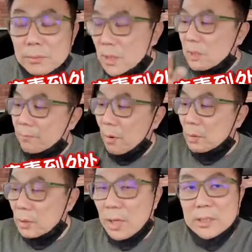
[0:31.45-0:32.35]
毋知是
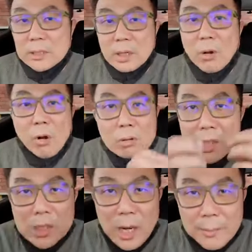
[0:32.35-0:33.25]
蒙着啊，是安怎
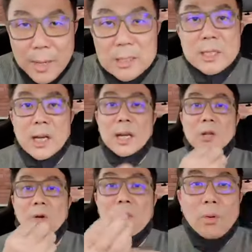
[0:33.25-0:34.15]
空气内面，啊，是甲
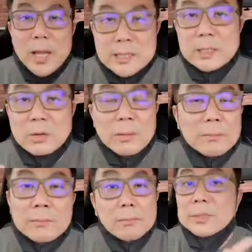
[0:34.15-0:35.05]
你讲话啊，是安怎款，